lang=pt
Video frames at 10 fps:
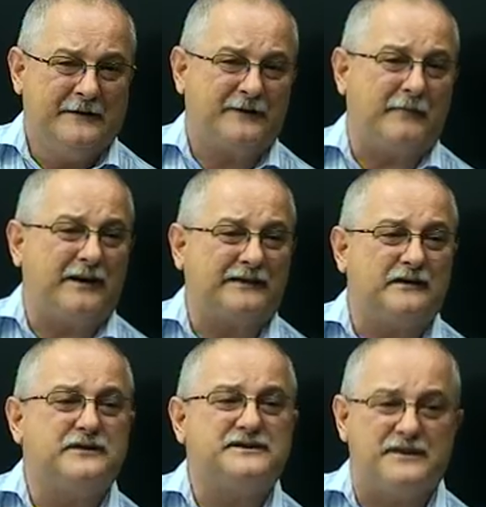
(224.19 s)
Está
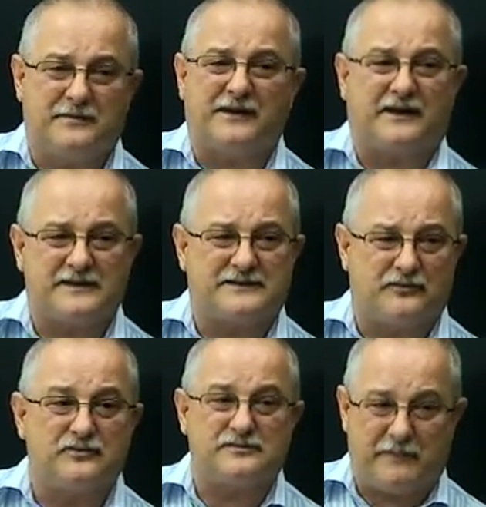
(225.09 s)
batendo em cima da
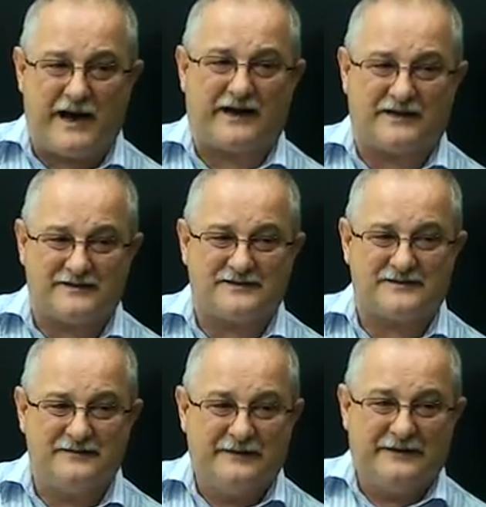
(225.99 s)
questão dos
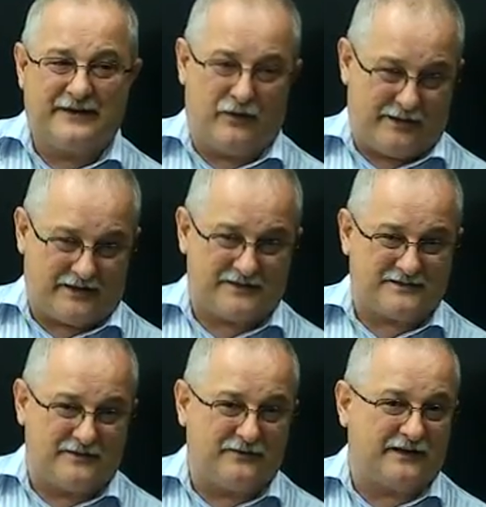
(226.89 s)
parques, que é uma
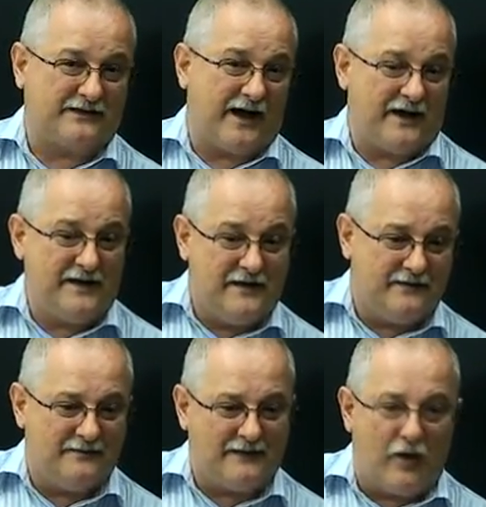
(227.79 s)
questão que está aí
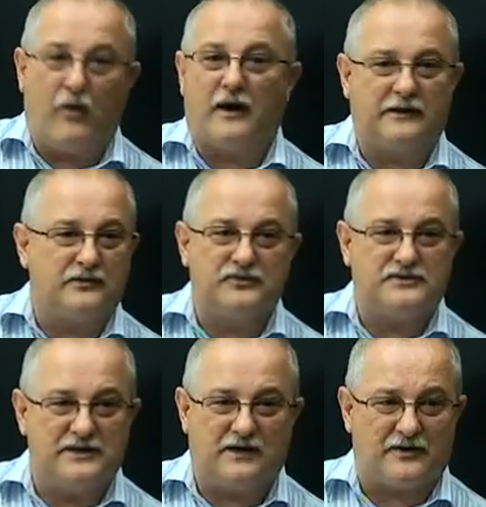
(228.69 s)
na ordem do dia.